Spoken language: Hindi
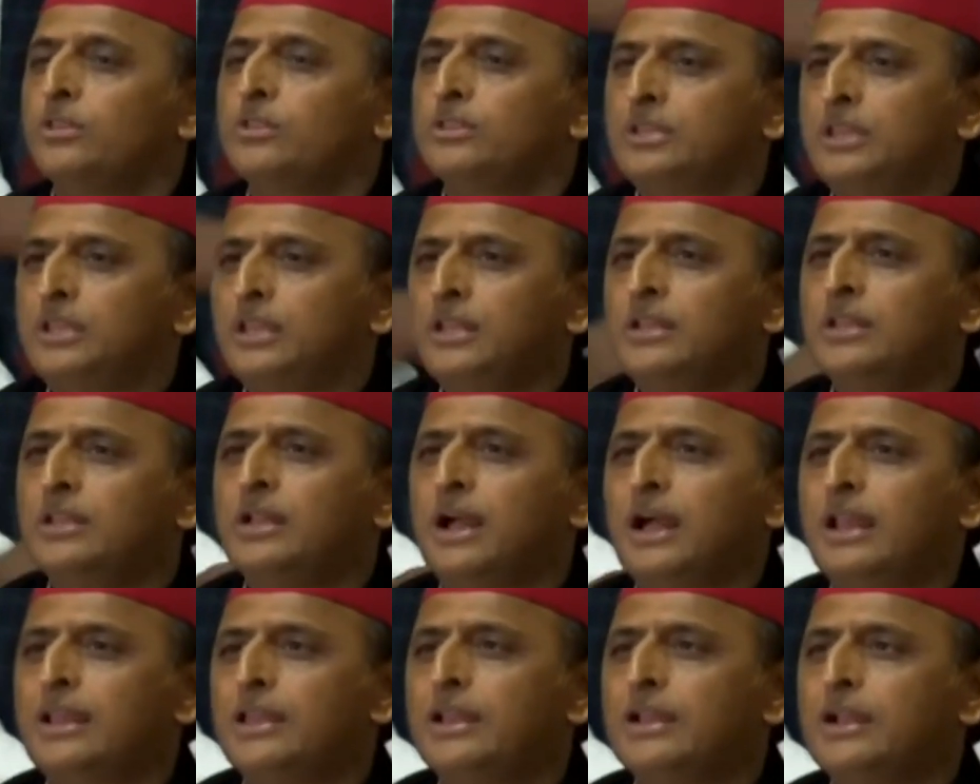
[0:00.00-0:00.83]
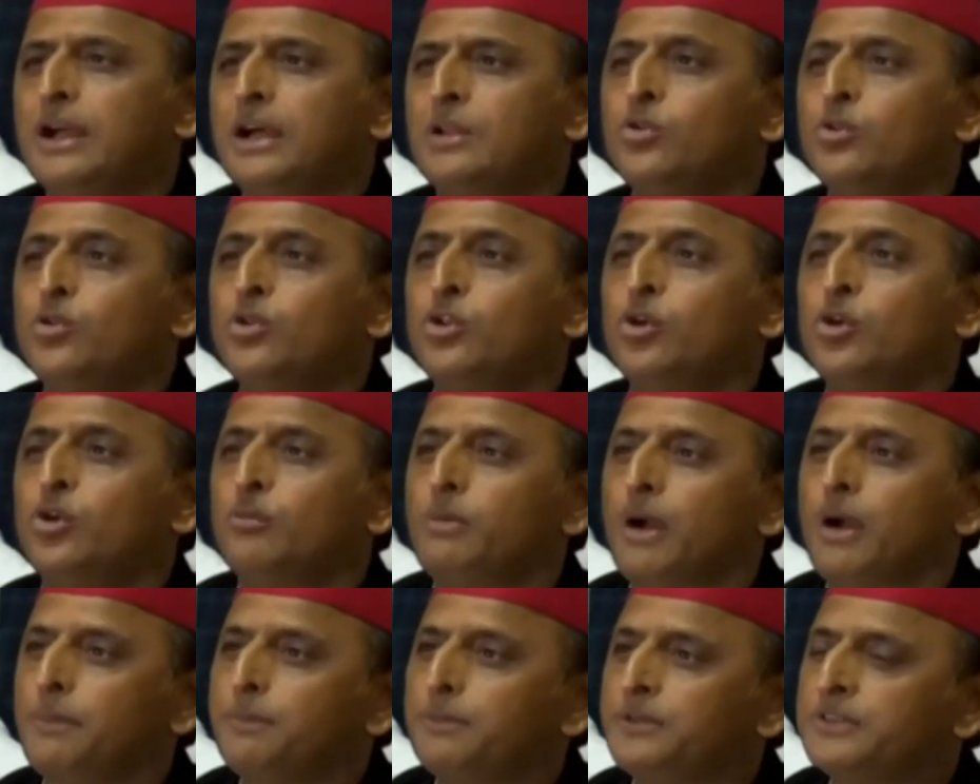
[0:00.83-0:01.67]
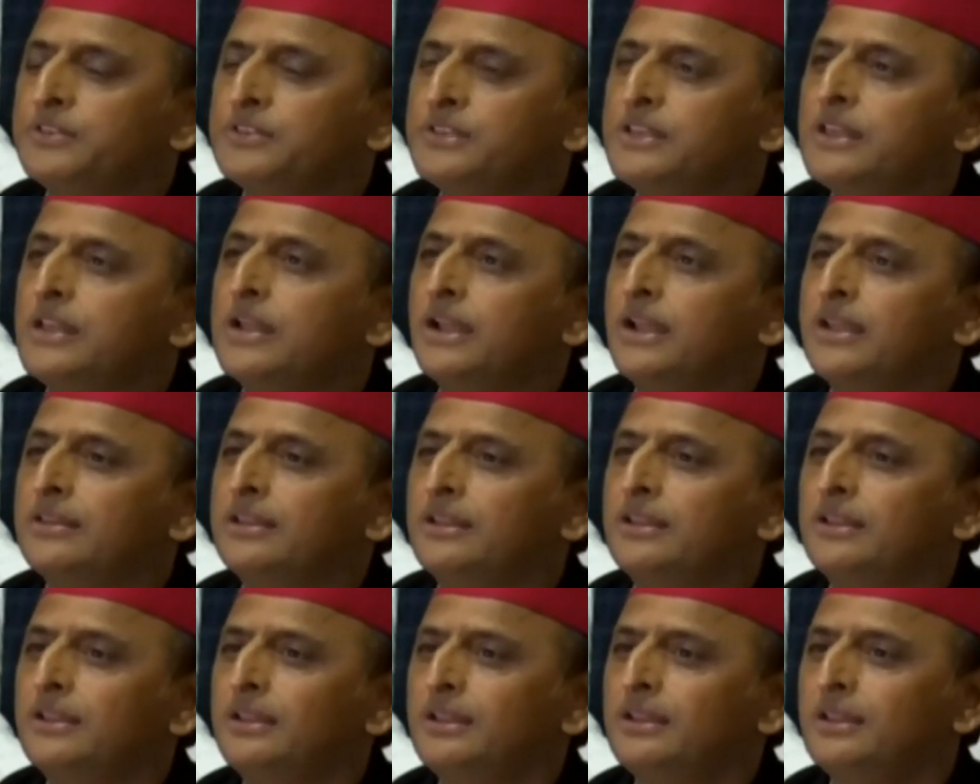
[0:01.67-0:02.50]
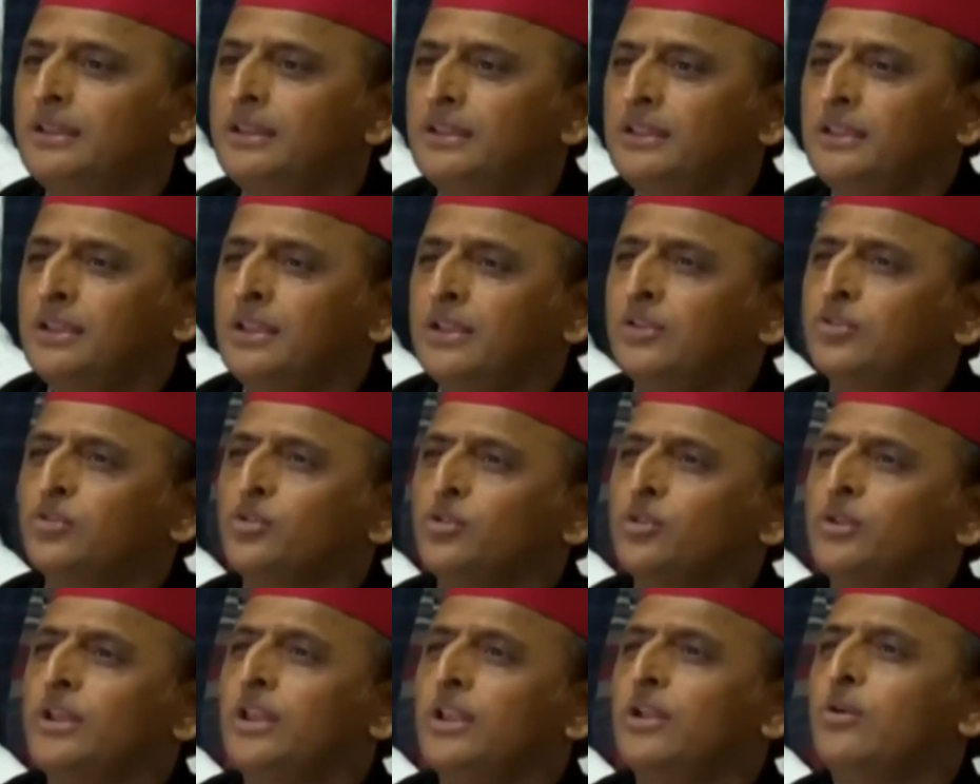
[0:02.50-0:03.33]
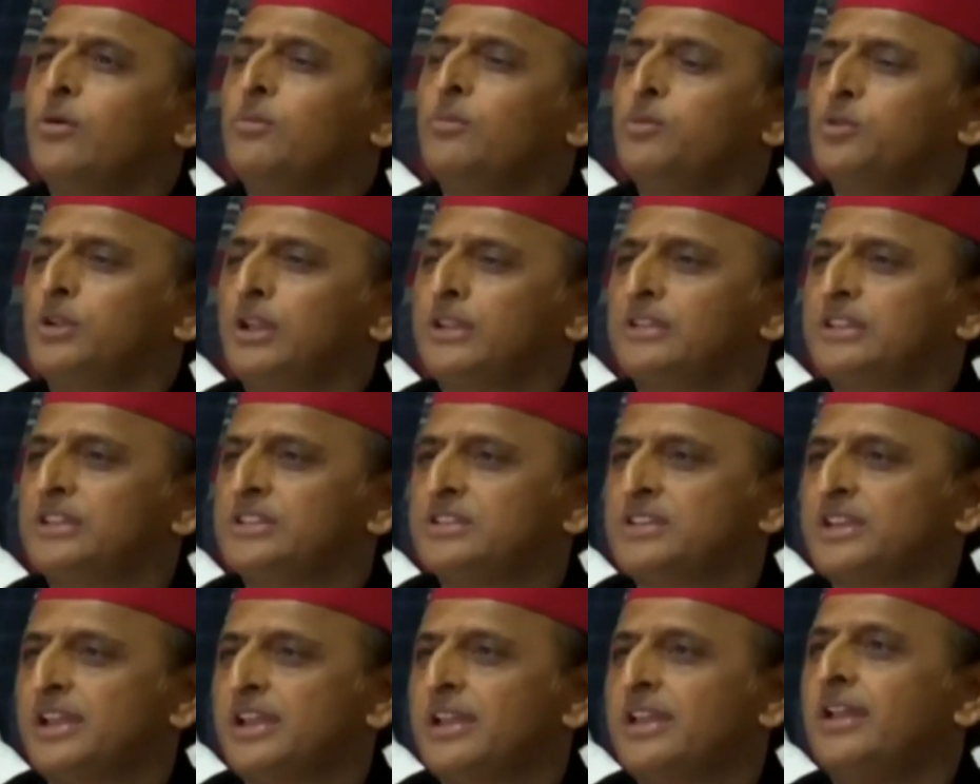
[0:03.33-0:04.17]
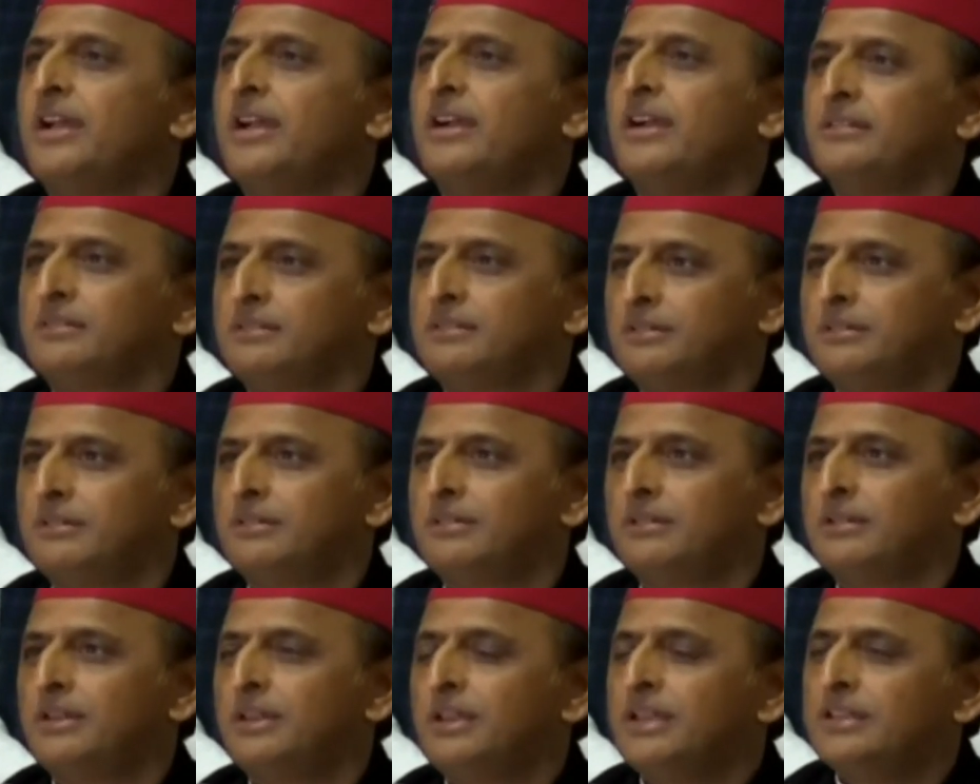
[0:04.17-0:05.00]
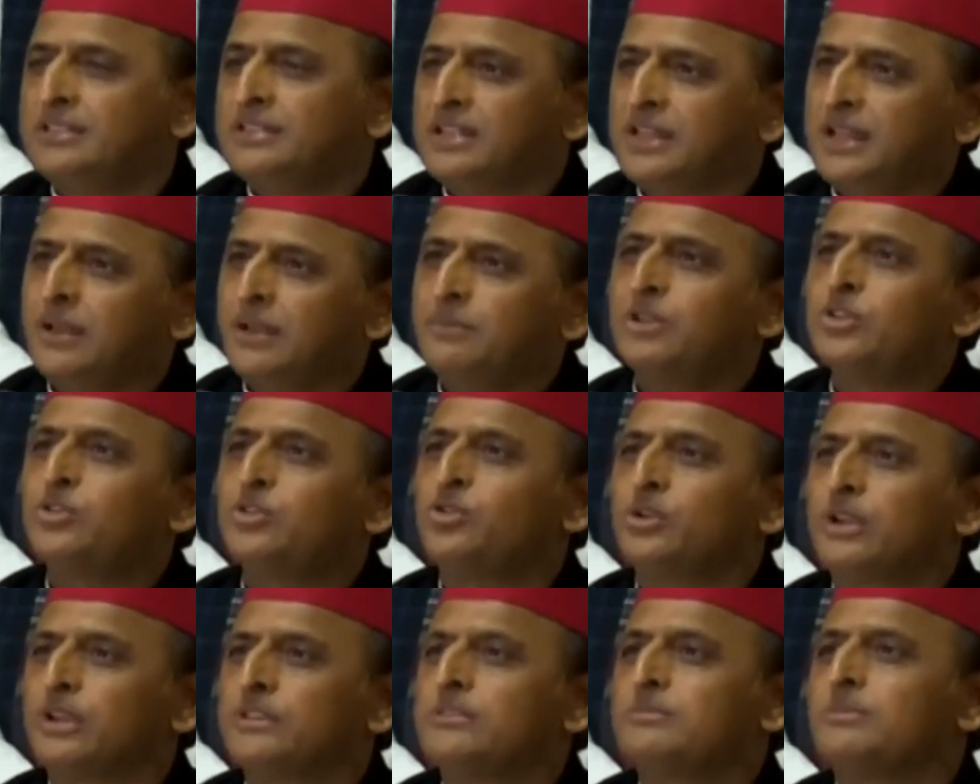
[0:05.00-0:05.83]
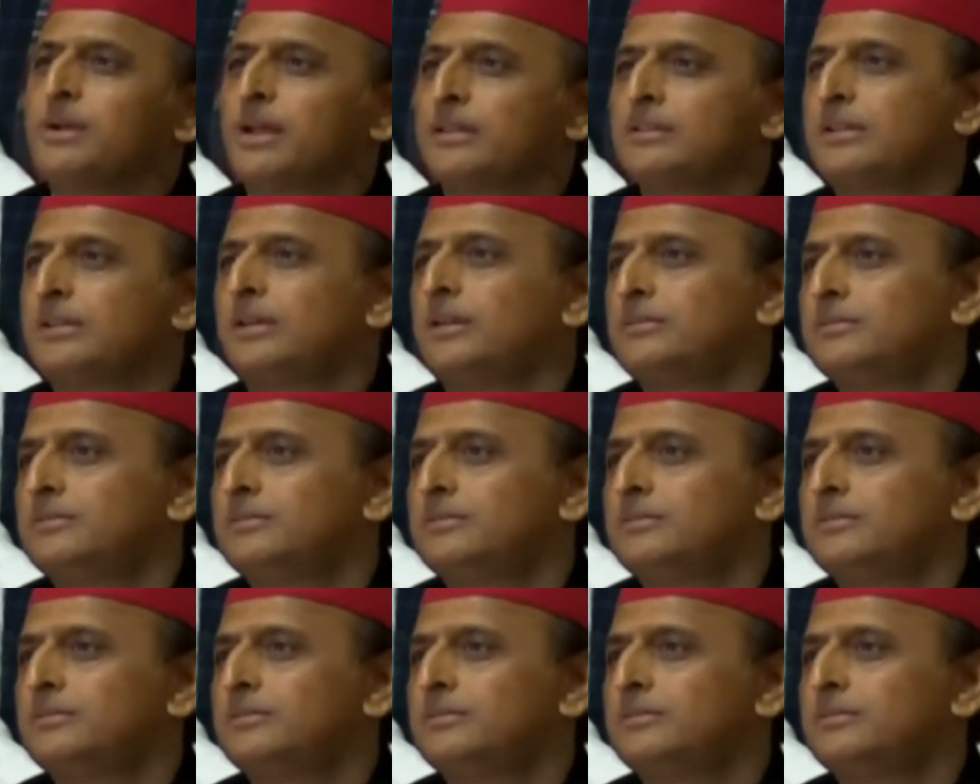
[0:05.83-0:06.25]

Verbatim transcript: और तीन काले कानून क्यों वापस किए गए थे ये सुनने को पूरा देश रह गया इसलिए हमें दुख है इस बात